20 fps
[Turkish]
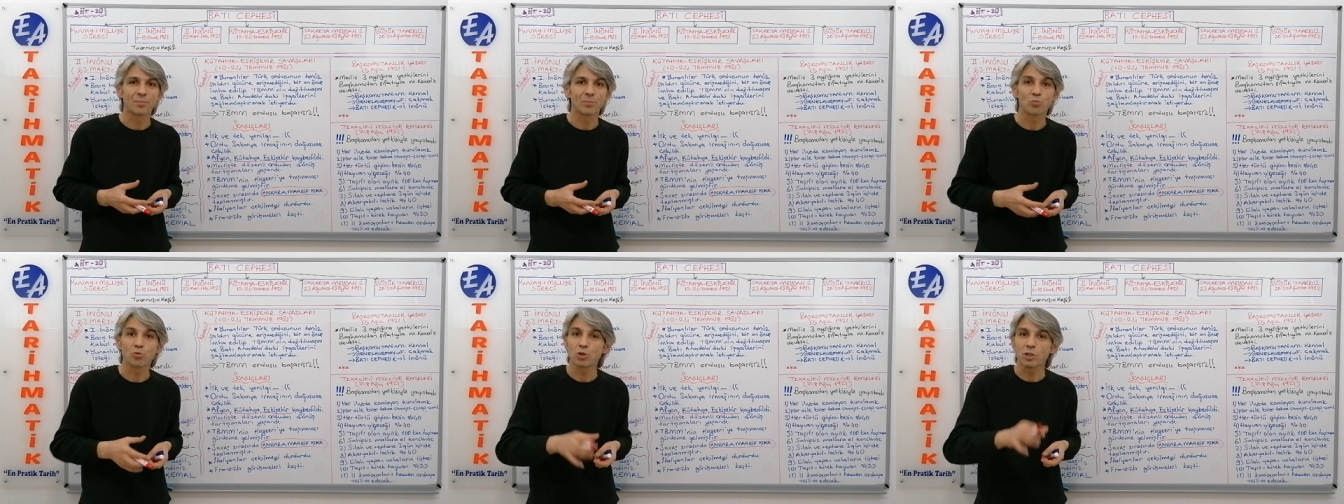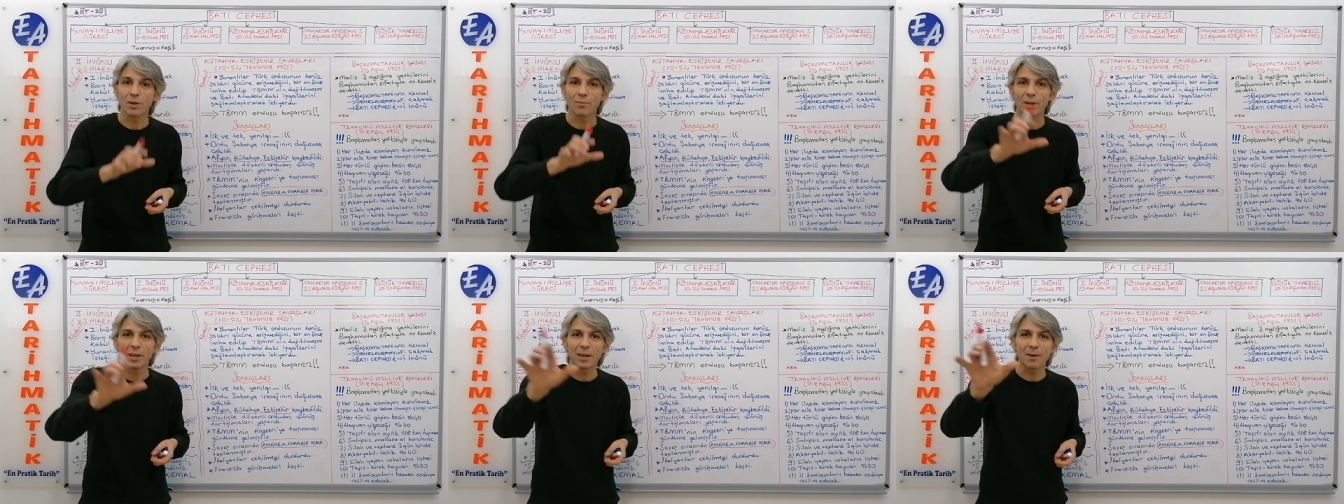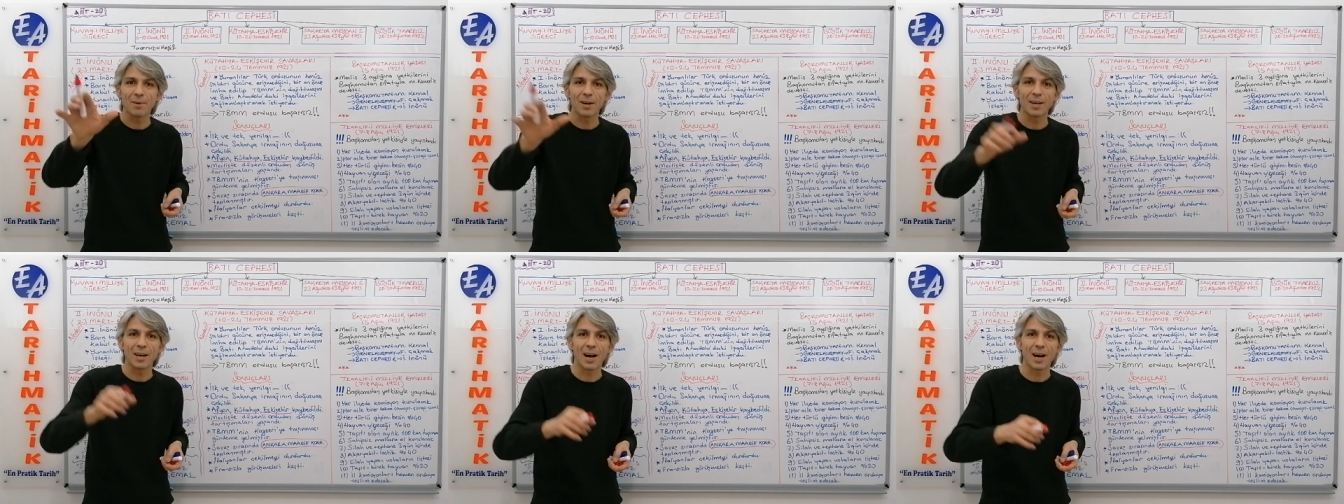Mustafa
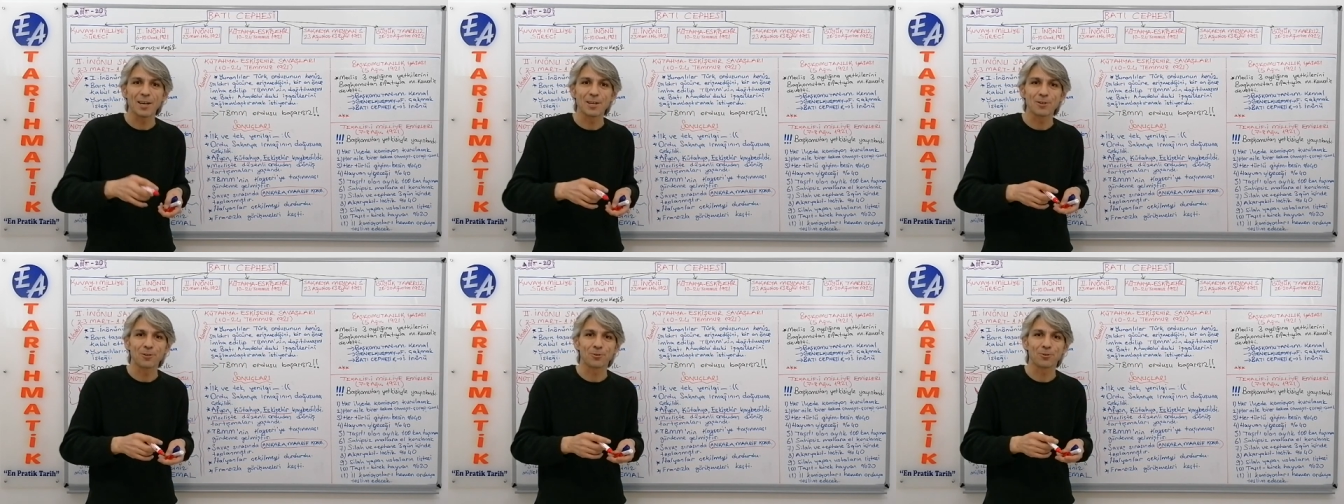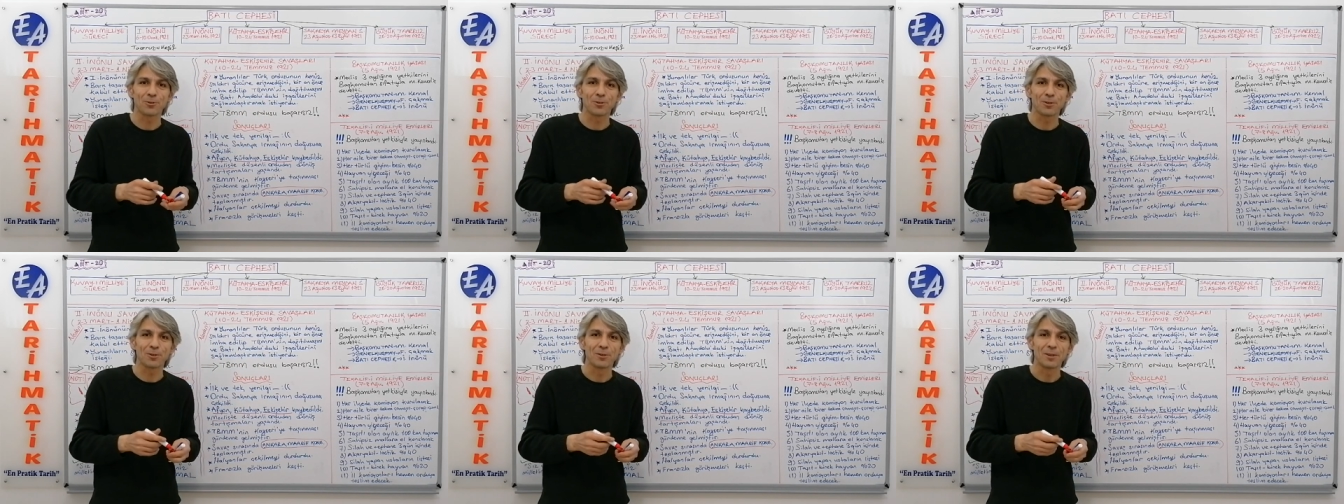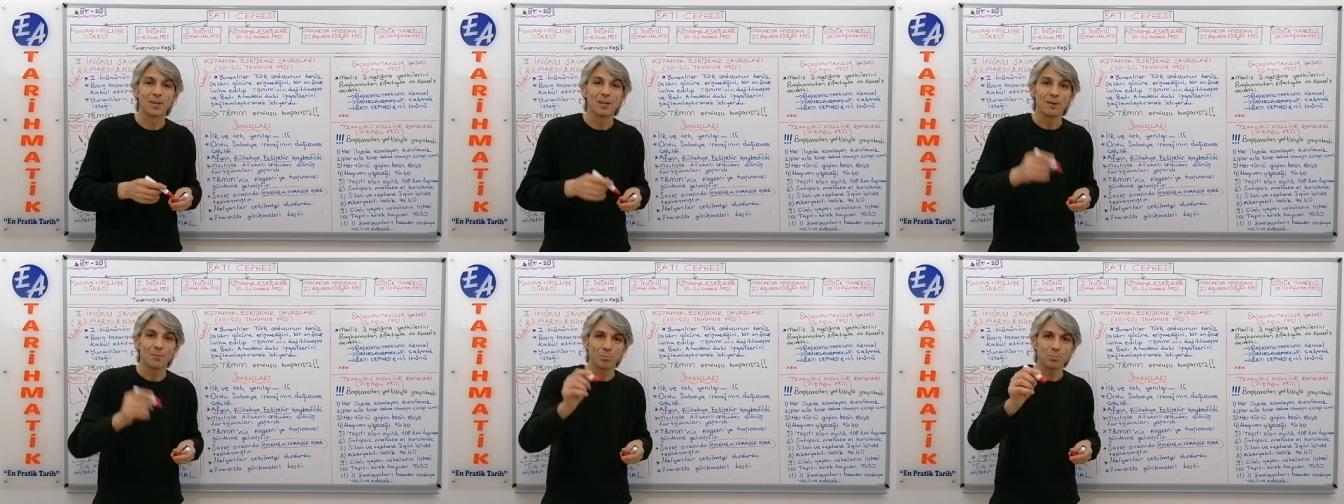Kemal hayır diyor.
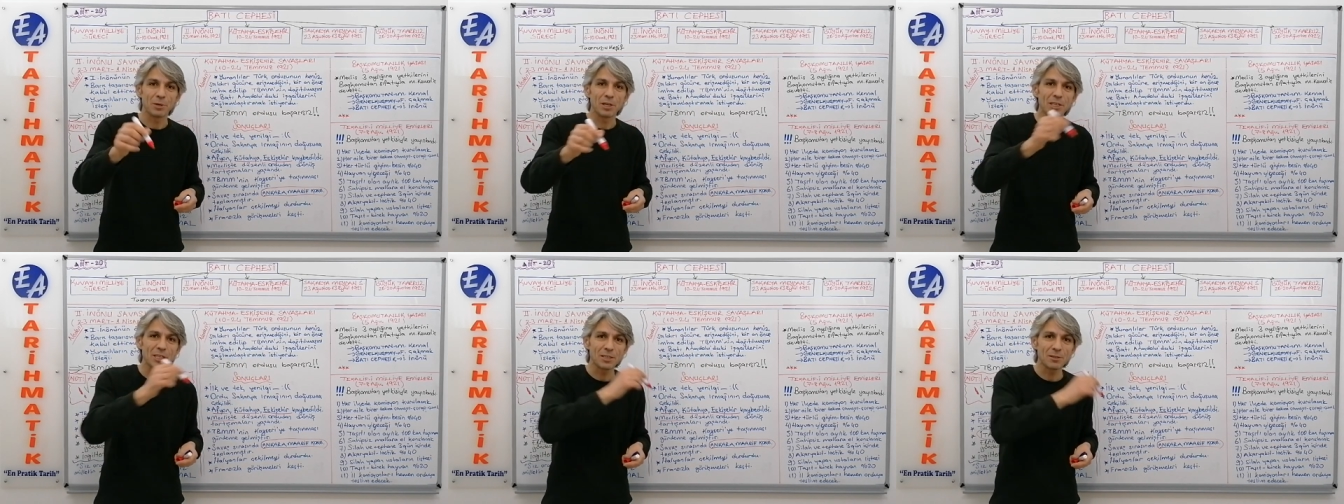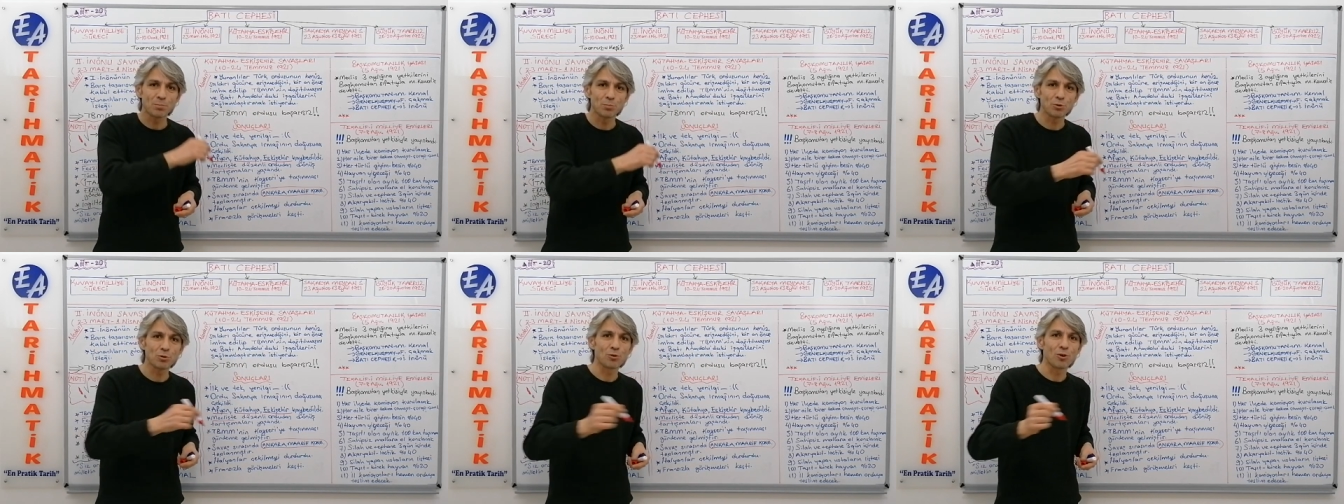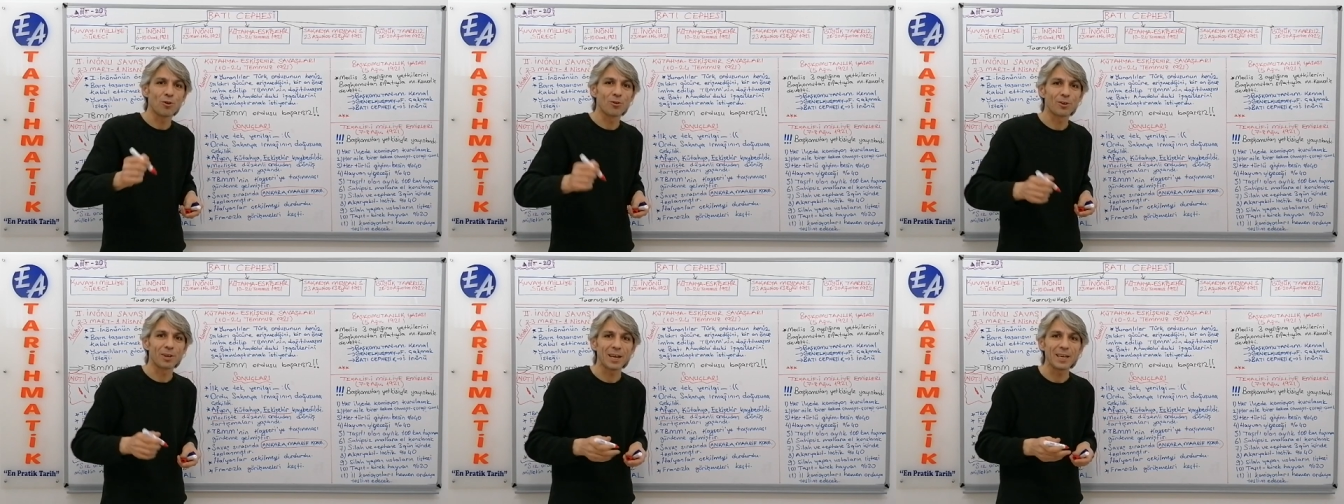Biz bu
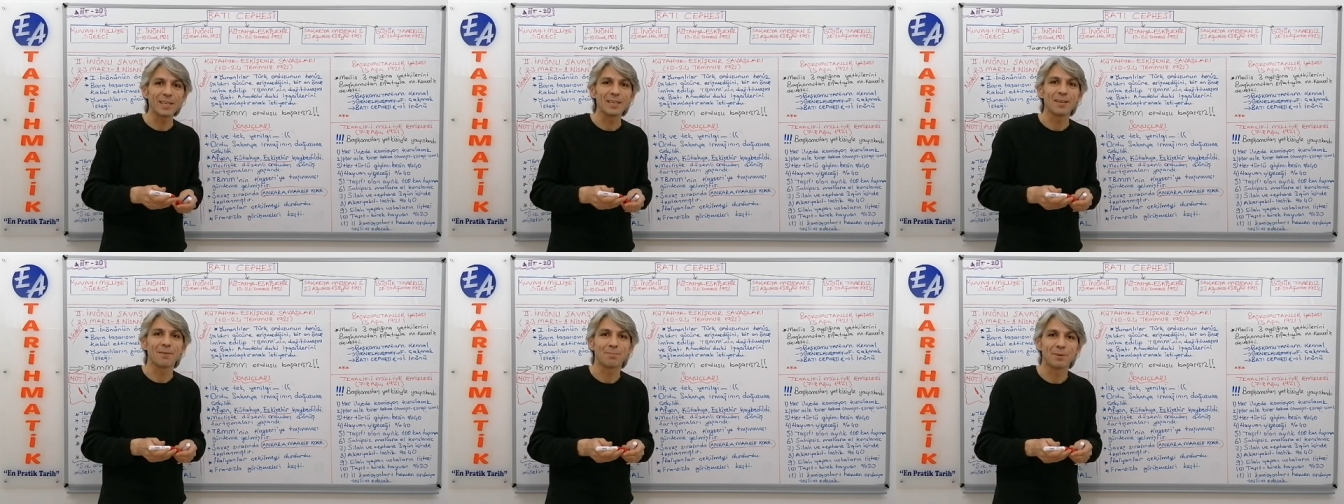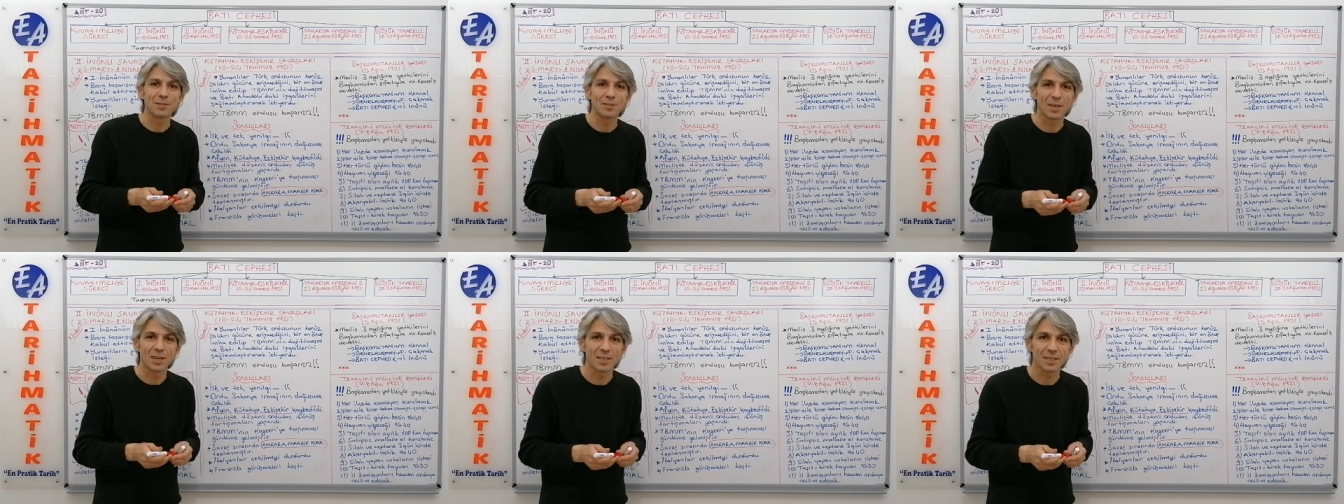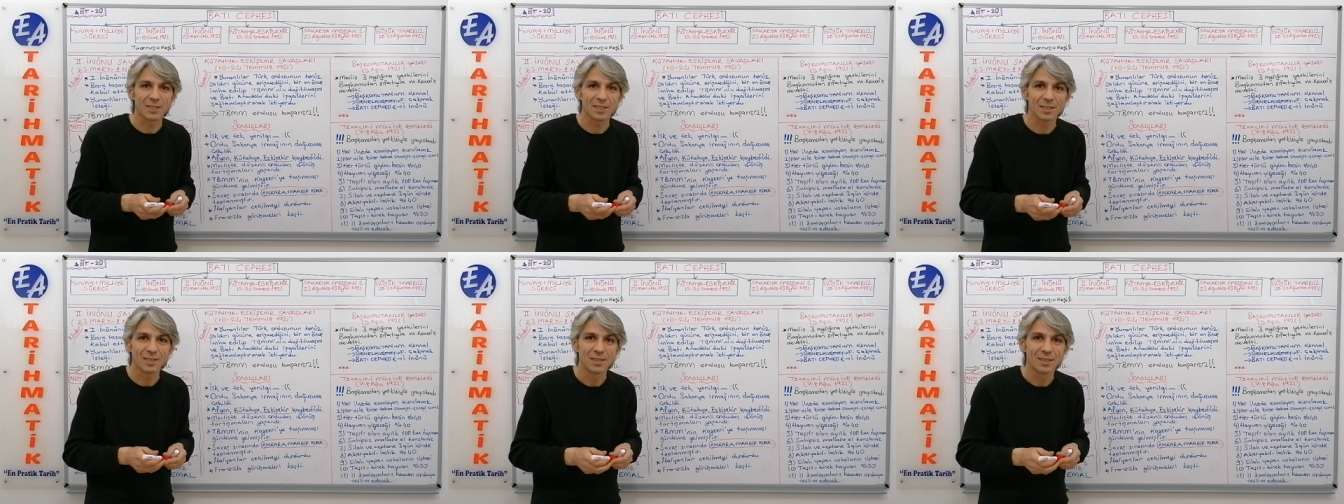kongreyi
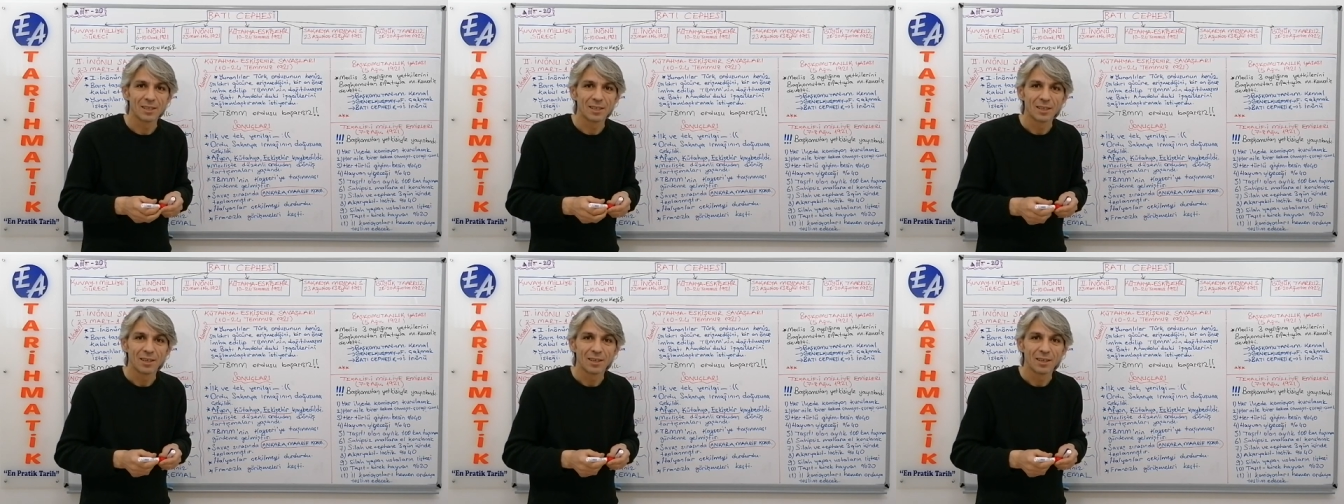yapacağız.